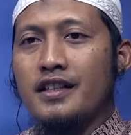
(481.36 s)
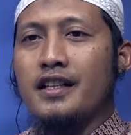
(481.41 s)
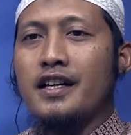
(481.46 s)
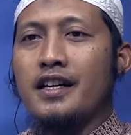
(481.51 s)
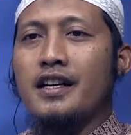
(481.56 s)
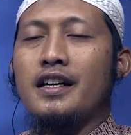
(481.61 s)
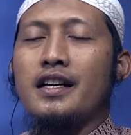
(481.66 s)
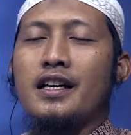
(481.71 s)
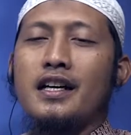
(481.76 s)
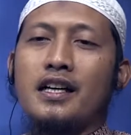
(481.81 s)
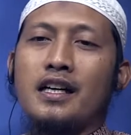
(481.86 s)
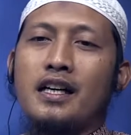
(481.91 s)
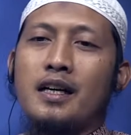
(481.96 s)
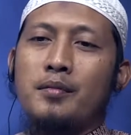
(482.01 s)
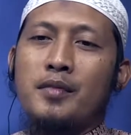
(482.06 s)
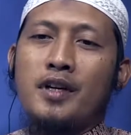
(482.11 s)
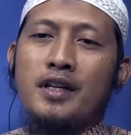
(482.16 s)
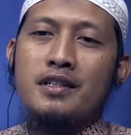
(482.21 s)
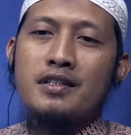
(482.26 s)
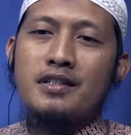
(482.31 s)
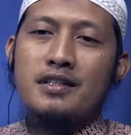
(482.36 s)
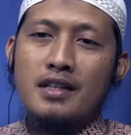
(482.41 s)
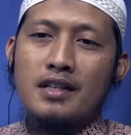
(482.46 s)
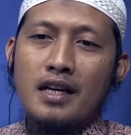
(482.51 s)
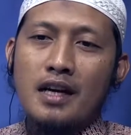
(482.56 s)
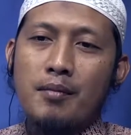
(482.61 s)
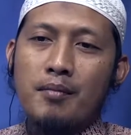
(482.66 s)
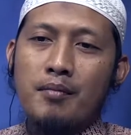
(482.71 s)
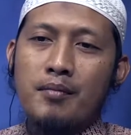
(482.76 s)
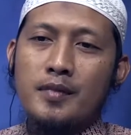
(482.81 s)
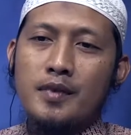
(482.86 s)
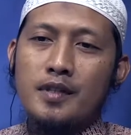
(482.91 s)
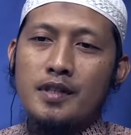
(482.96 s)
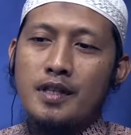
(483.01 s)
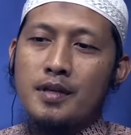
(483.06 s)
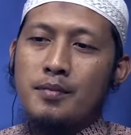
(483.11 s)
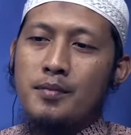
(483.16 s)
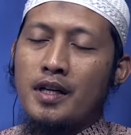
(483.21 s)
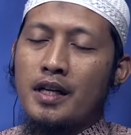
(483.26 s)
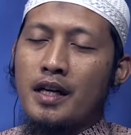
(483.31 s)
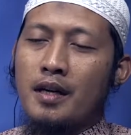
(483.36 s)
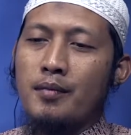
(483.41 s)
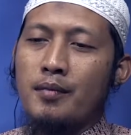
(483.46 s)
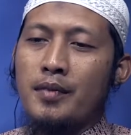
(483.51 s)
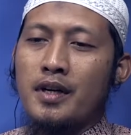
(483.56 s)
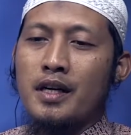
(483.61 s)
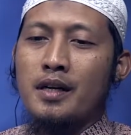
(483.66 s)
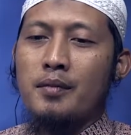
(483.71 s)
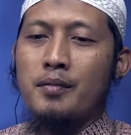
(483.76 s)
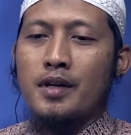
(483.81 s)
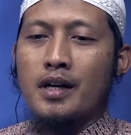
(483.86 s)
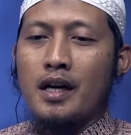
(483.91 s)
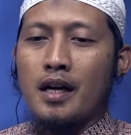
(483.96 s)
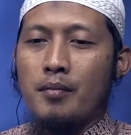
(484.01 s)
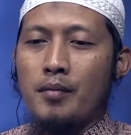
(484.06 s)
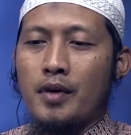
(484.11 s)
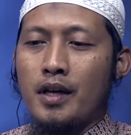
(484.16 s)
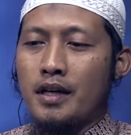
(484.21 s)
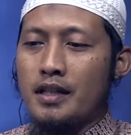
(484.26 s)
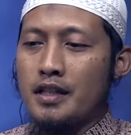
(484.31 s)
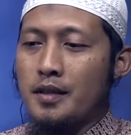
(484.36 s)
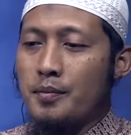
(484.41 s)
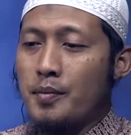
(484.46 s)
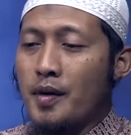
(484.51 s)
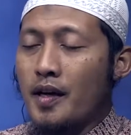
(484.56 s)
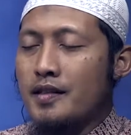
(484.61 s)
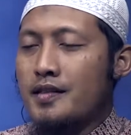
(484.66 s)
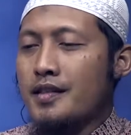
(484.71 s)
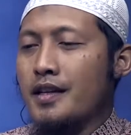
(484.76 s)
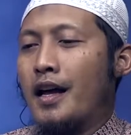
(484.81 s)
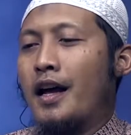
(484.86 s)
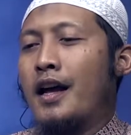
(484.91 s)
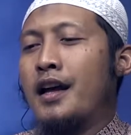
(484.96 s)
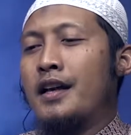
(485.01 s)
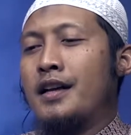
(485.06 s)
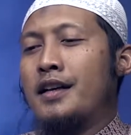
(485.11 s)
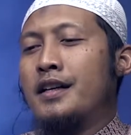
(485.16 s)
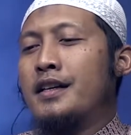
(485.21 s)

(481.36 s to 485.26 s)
dan agama Islam dan bagaimana beramal dipaksa.